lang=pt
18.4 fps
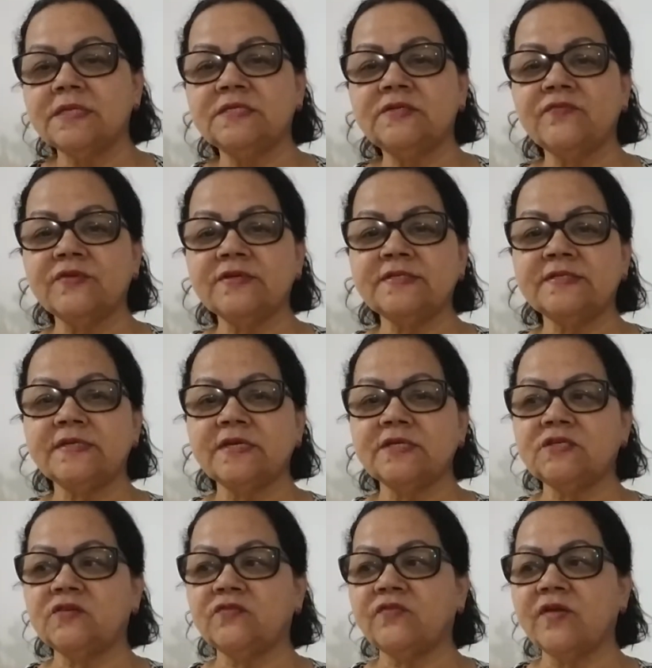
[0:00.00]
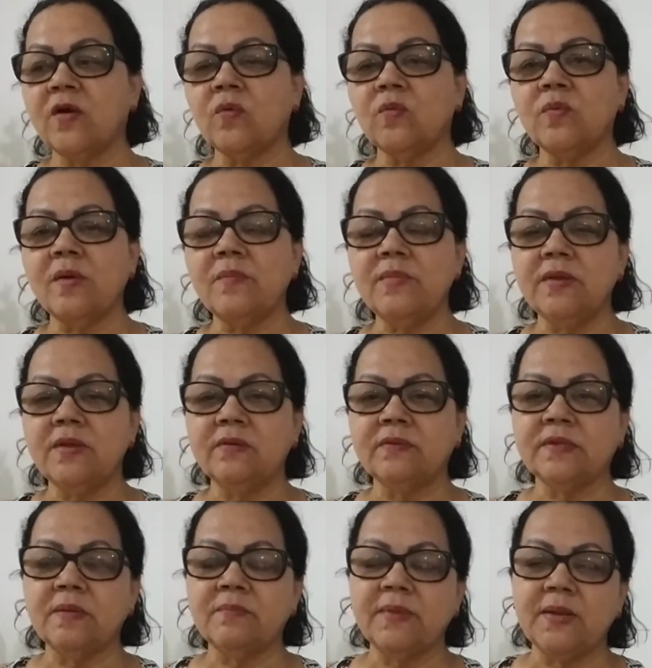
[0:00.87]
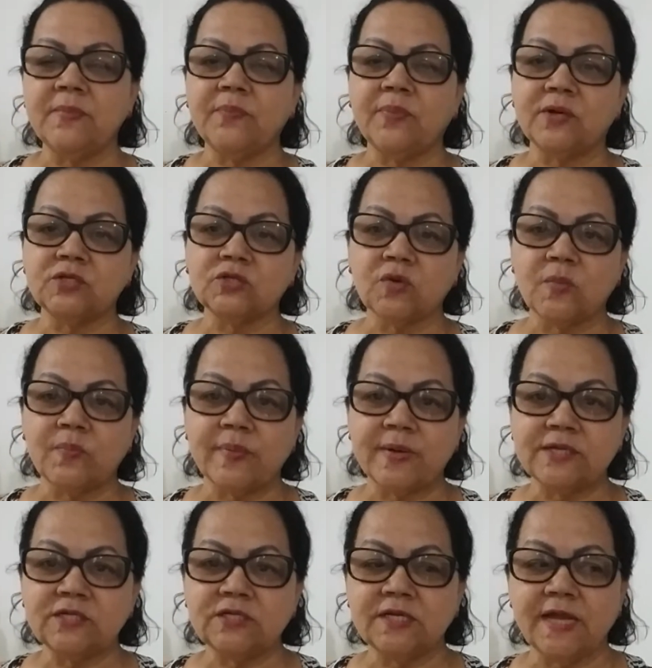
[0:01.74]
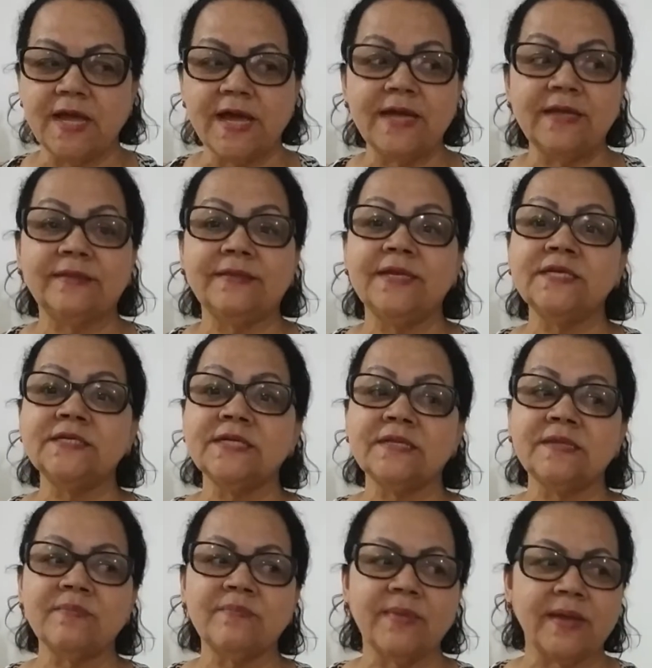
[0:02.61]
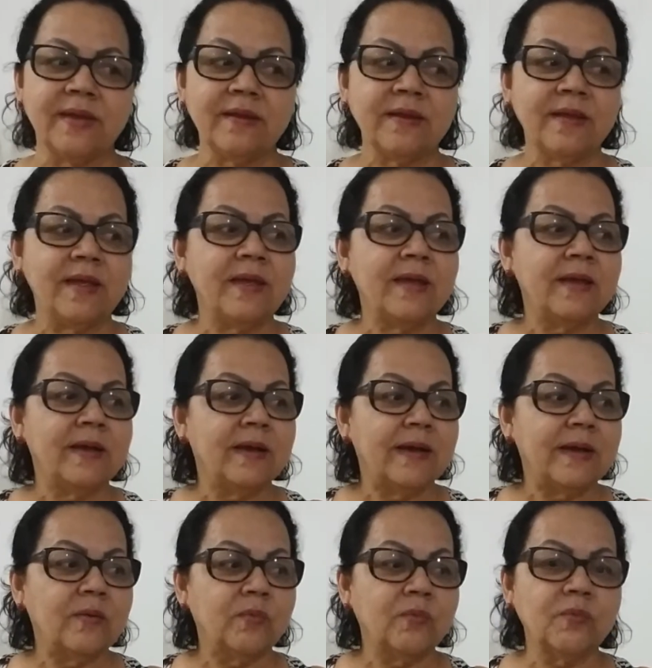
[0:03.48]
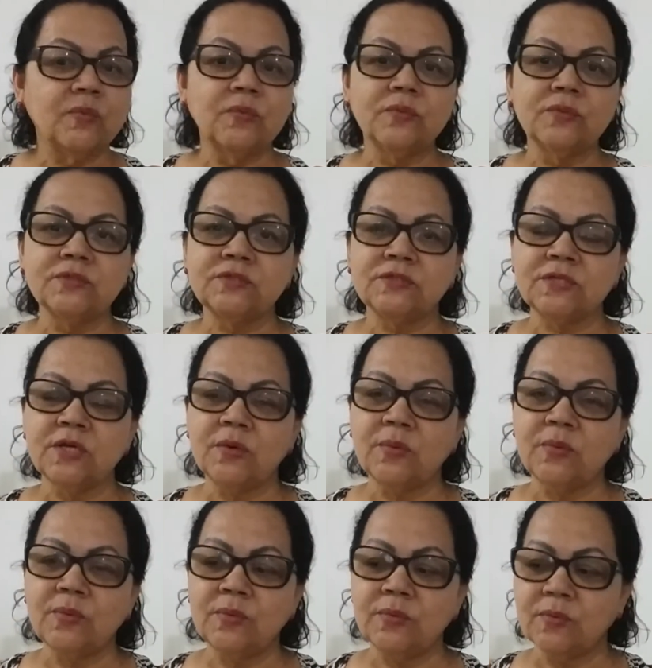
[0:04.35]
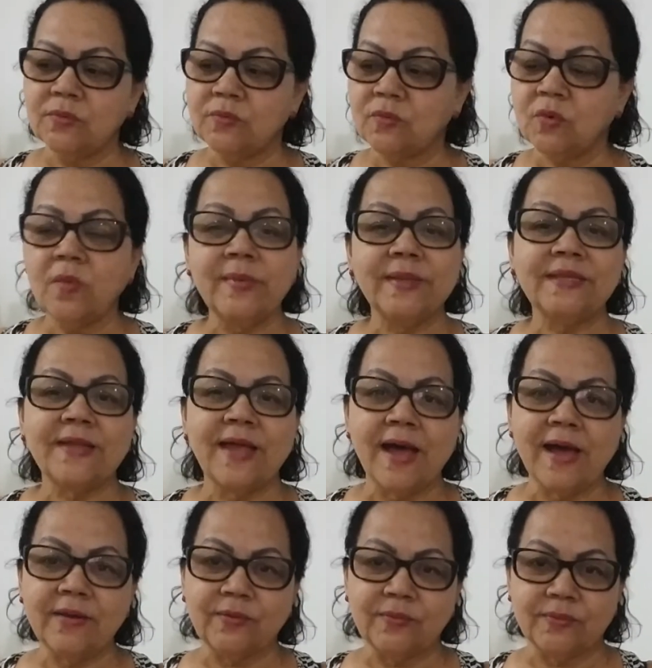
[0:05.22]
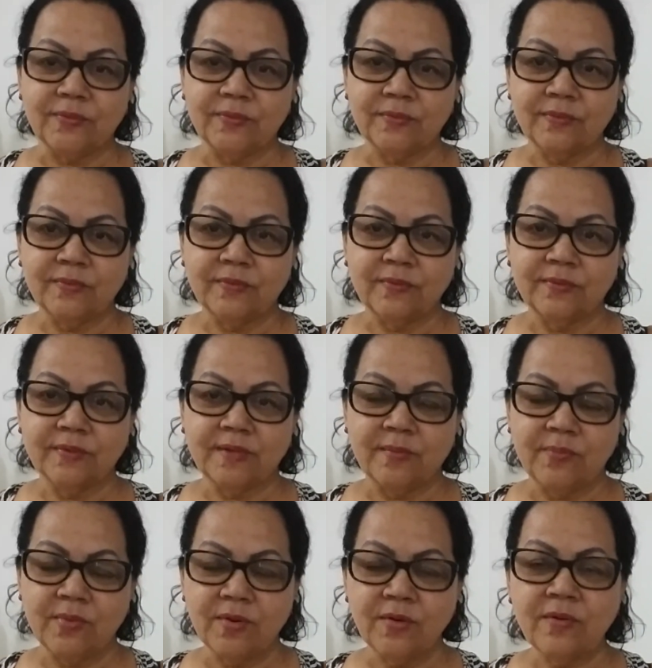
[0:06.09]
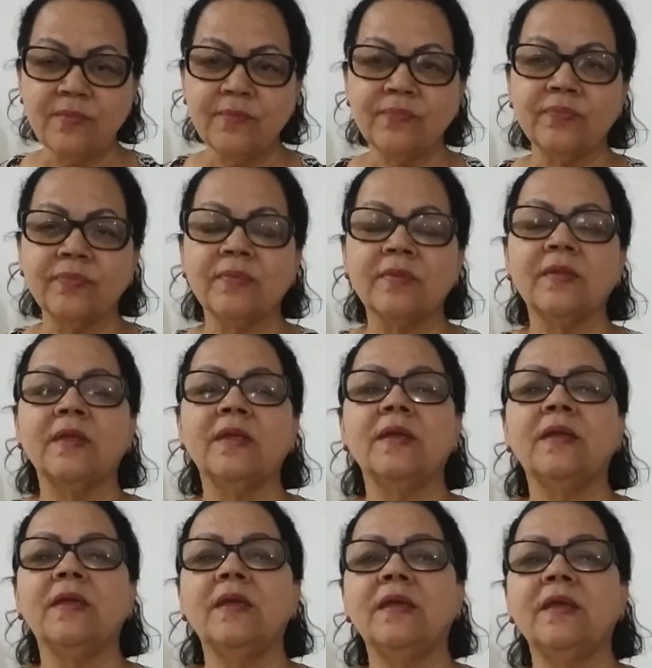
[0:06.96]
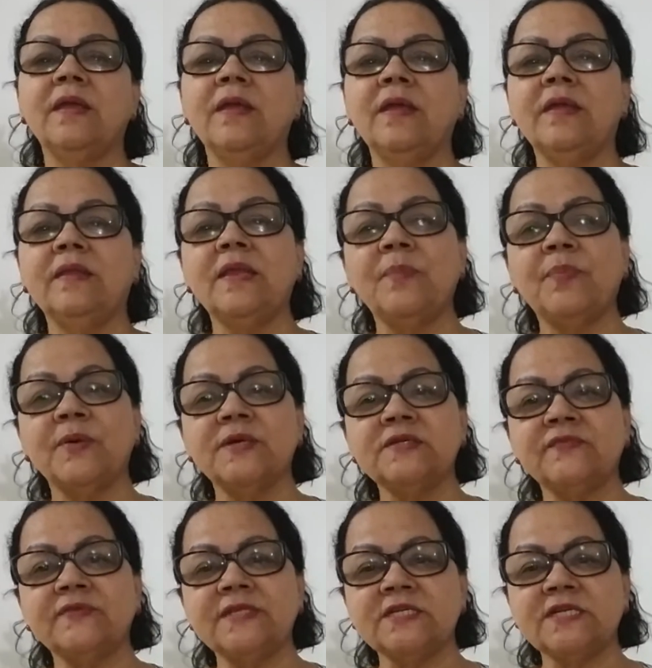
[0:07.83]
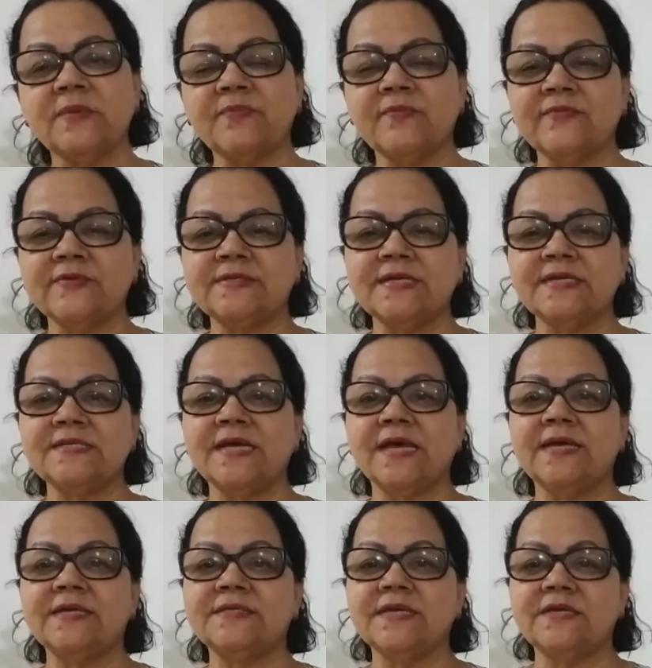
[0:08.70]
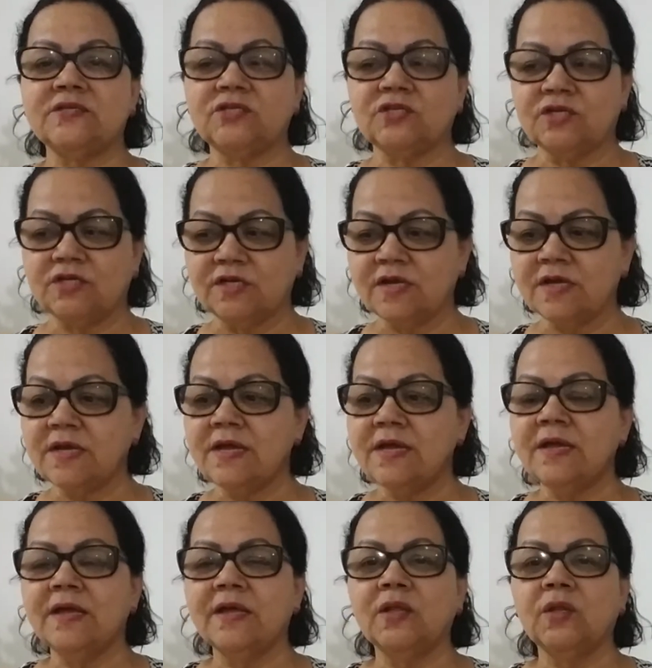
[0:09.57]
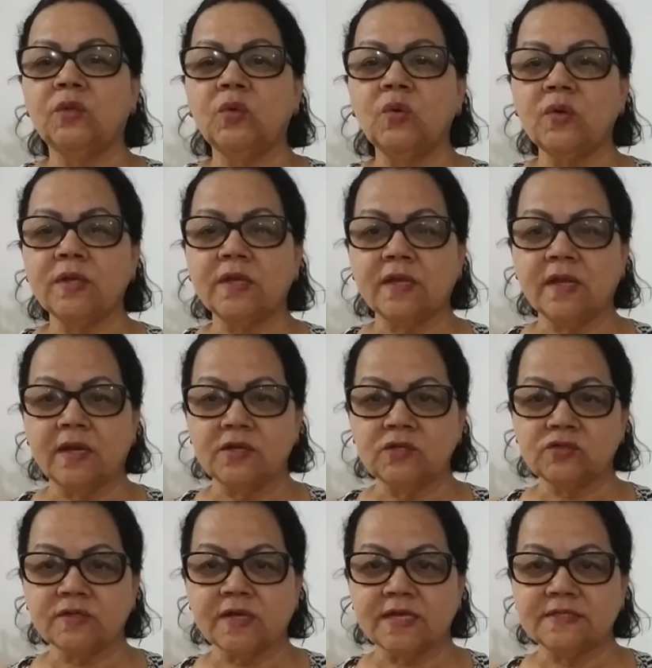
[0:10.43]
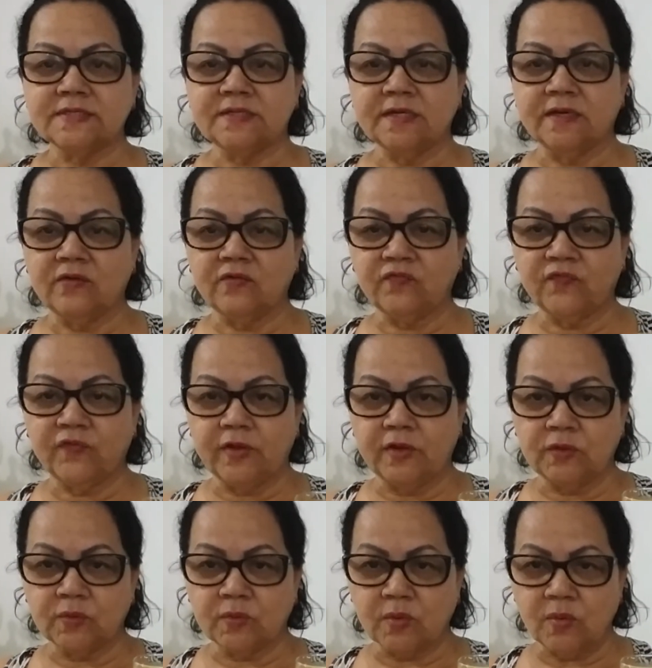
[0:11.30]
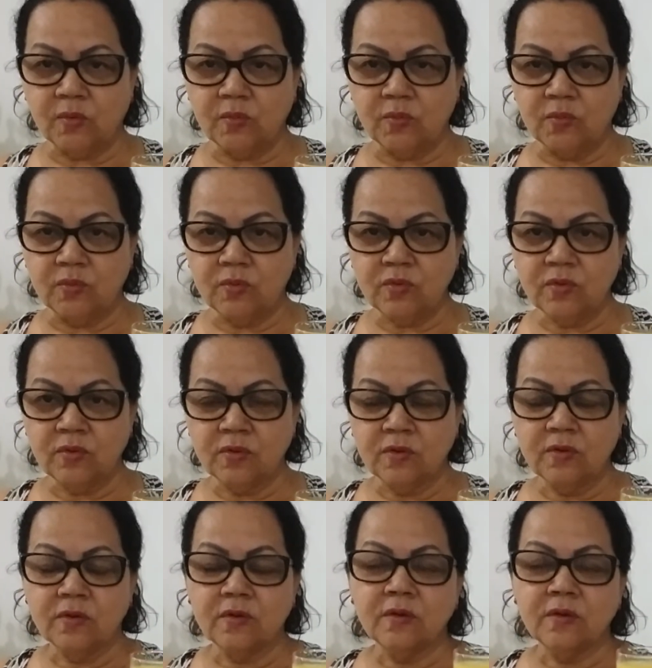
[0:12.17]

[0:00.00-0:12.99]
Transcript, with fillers: se você tiver algum amigo, também pode compartilhar e deixa também o seu comentário, tá bom? E depois eu vou deixar para vocês a receitinha do queijo caseiro feito com o